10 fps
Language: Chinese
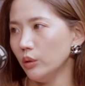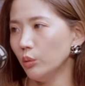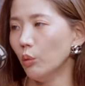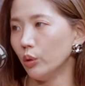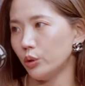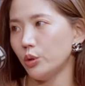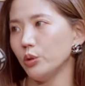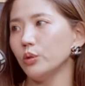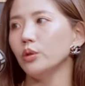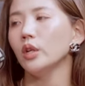挪
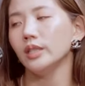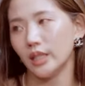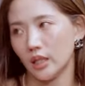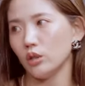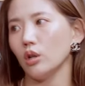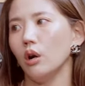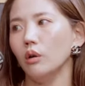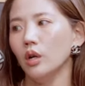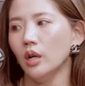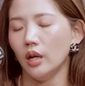吸收吸
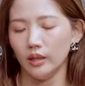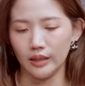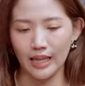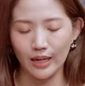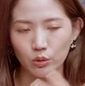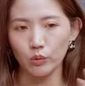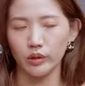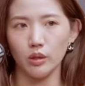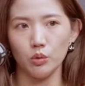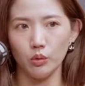收，呃，来做
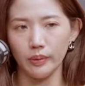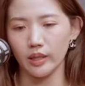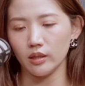你的作品。